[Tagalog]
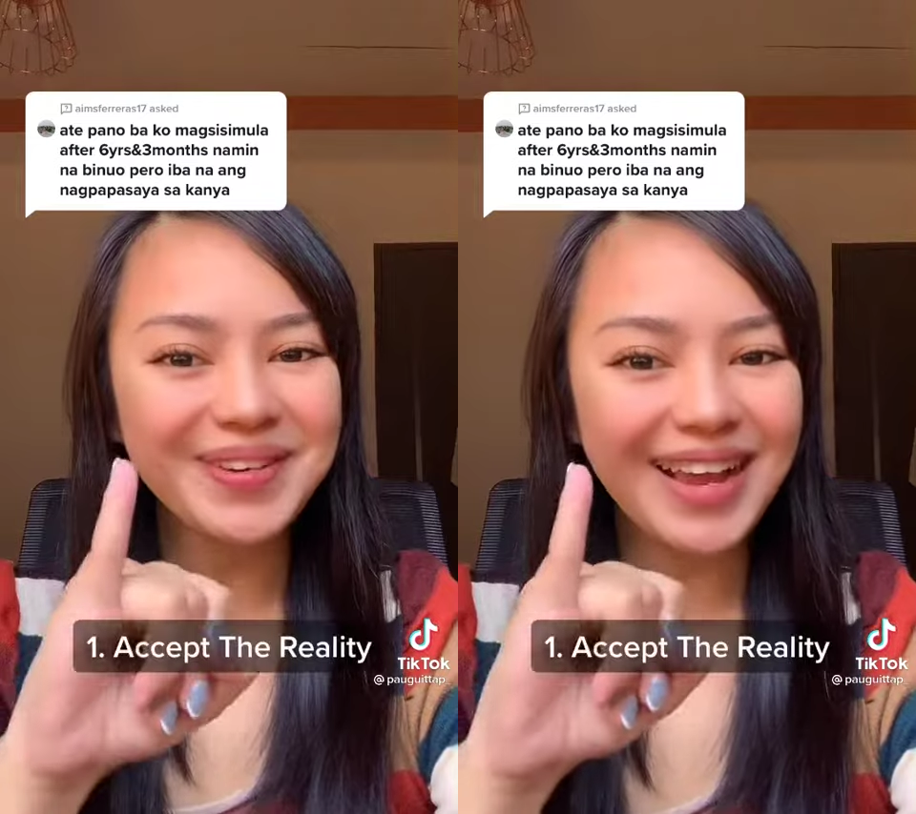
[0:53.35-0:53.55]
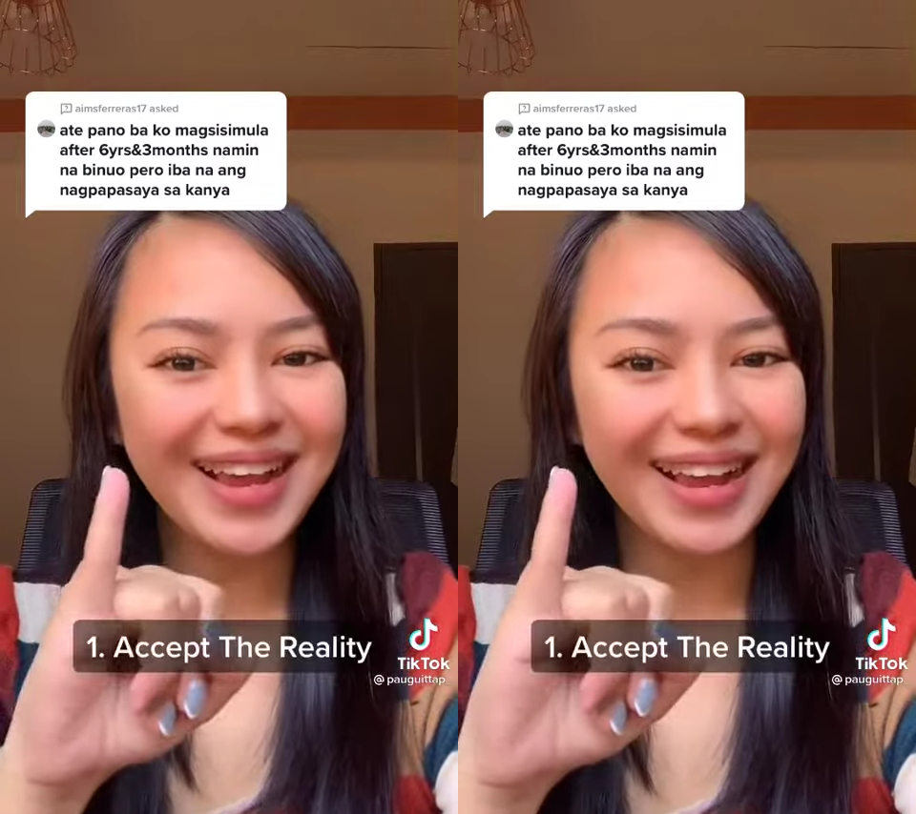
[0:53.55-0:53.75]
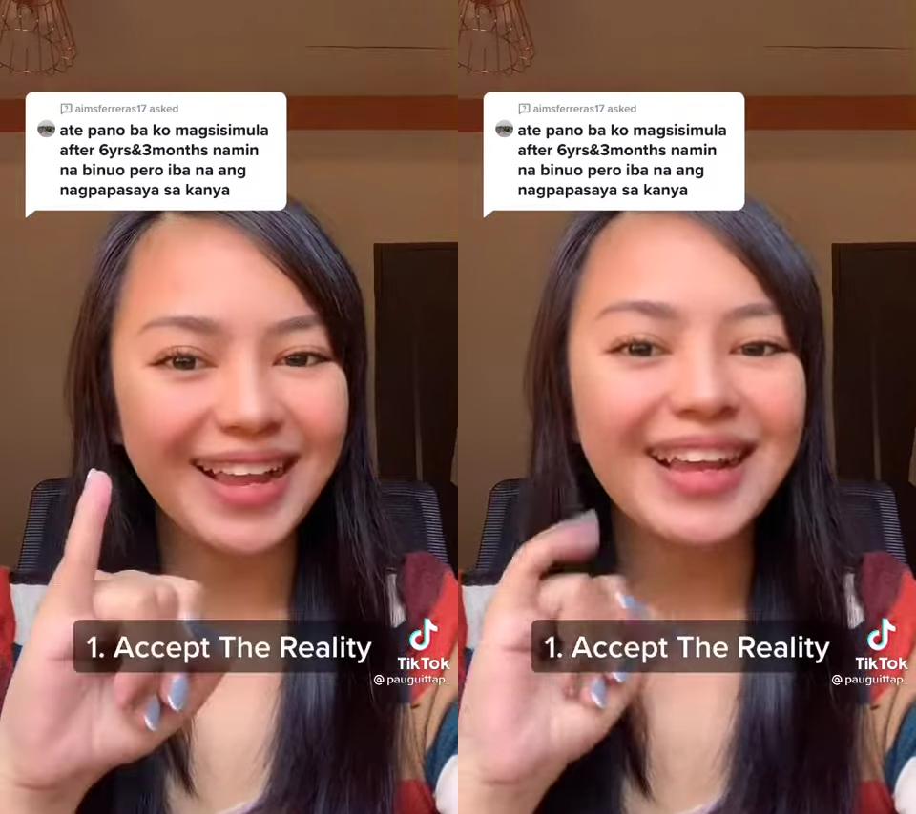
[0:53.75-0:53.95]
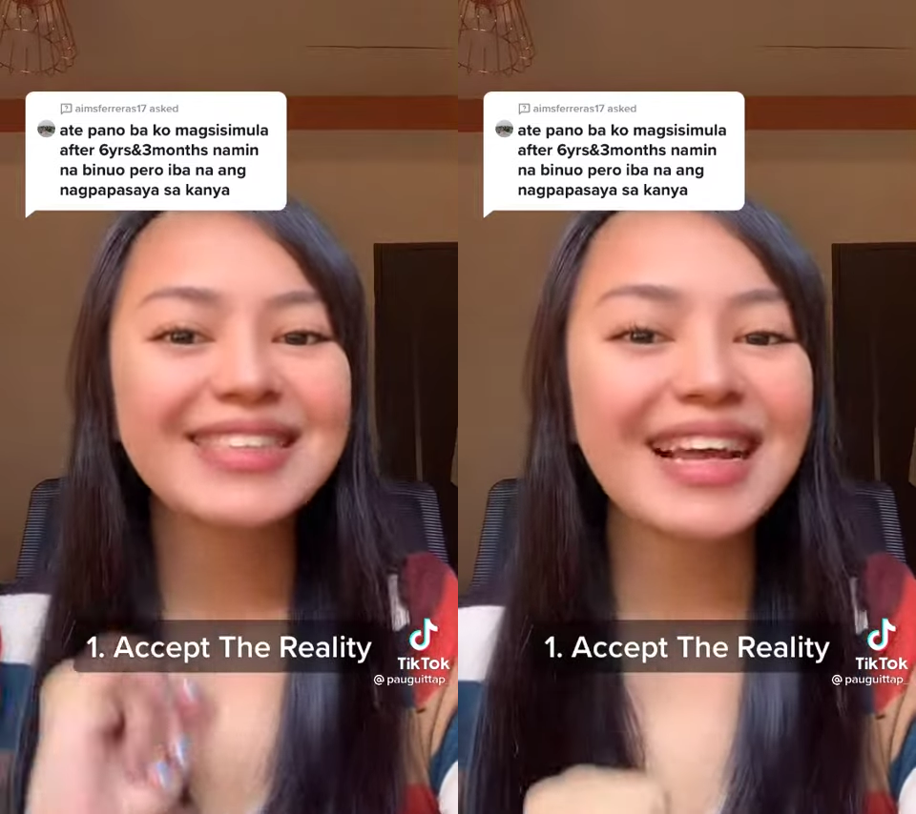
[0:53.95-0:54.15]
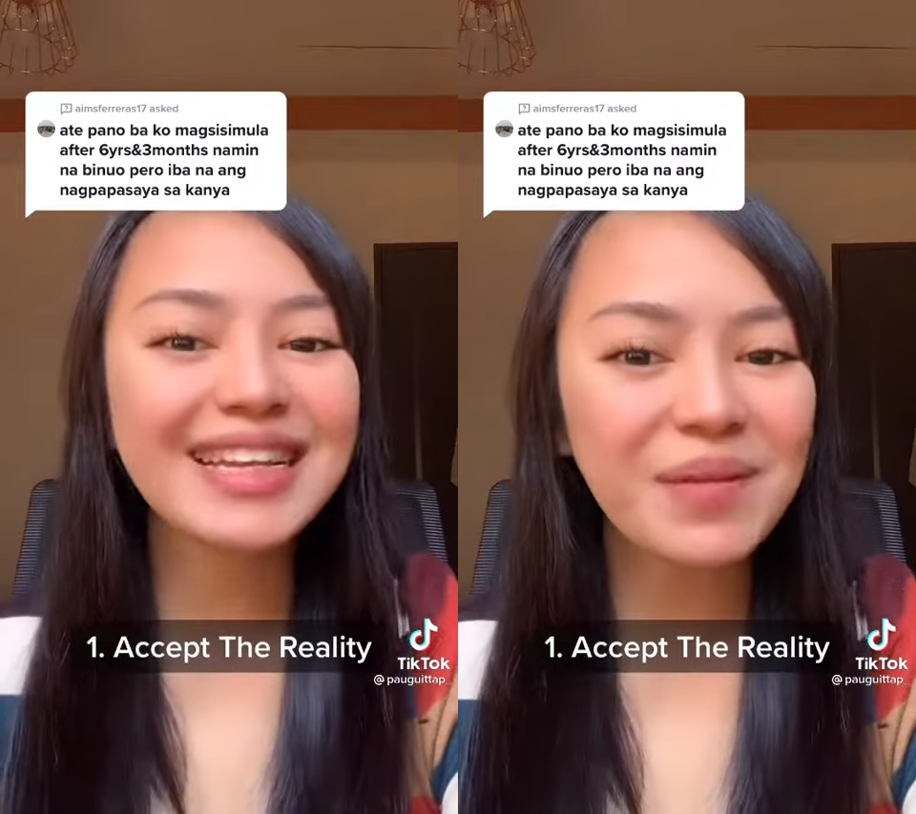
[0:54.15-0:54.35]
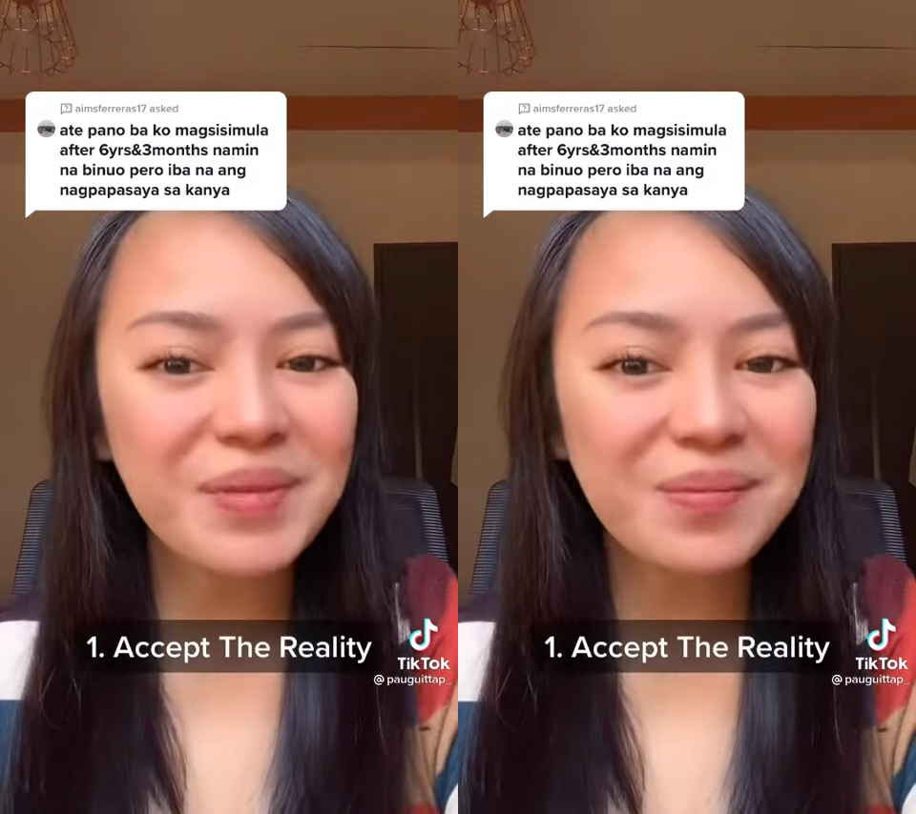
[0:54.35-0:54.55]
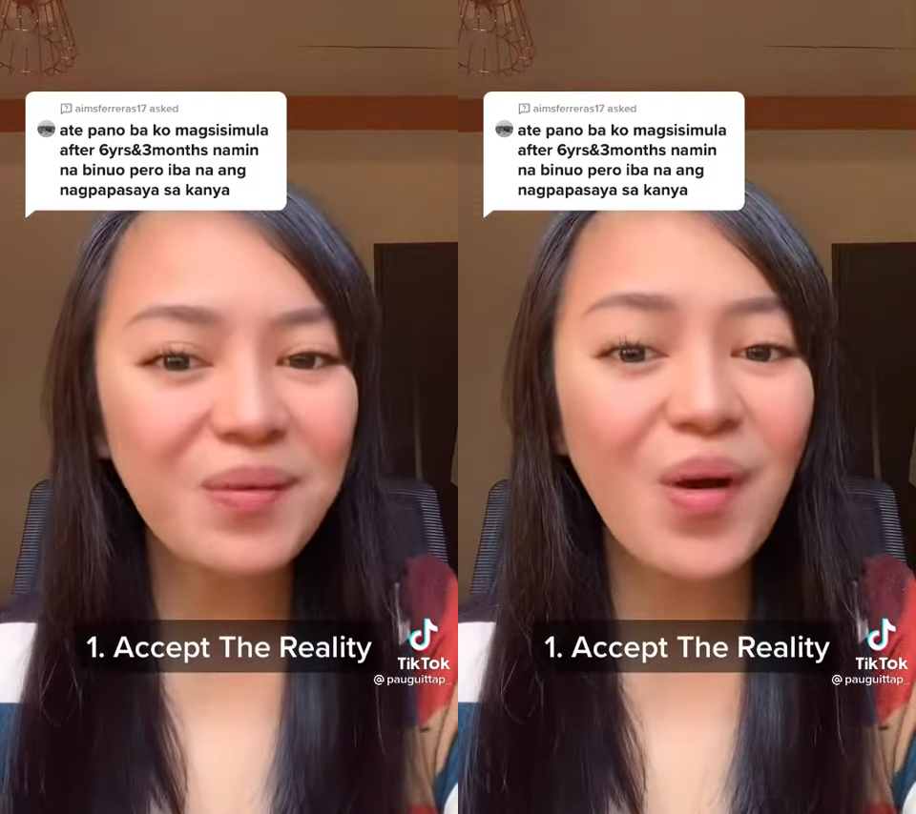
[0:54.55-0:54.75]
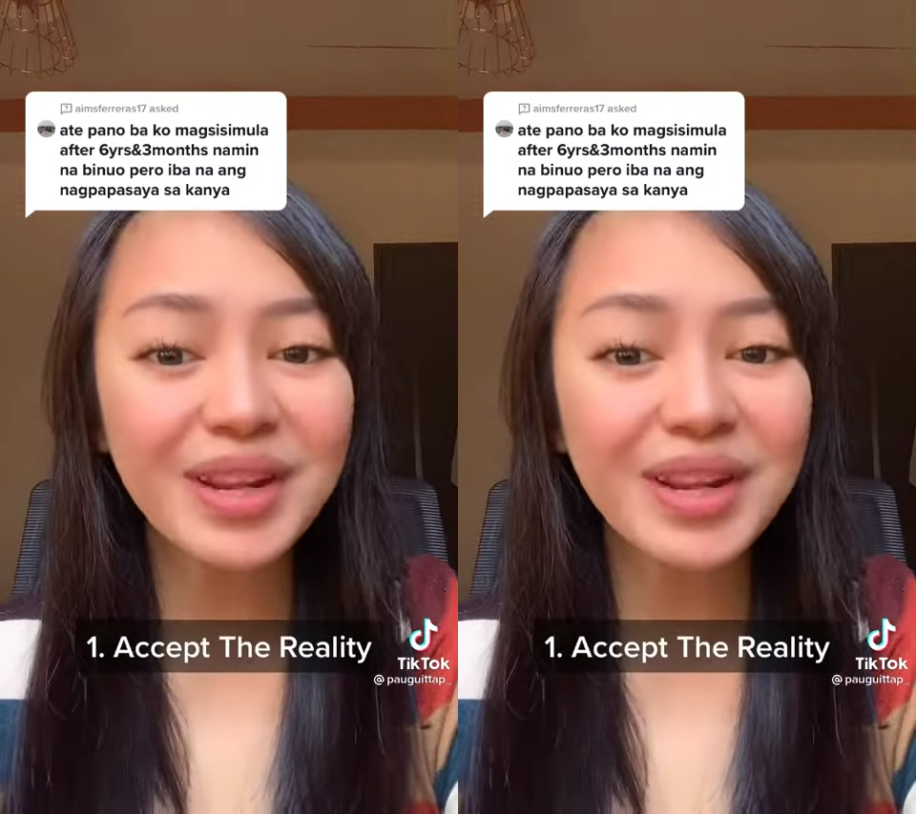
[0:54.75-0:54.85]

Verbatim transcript: Una, tanggapin mo ang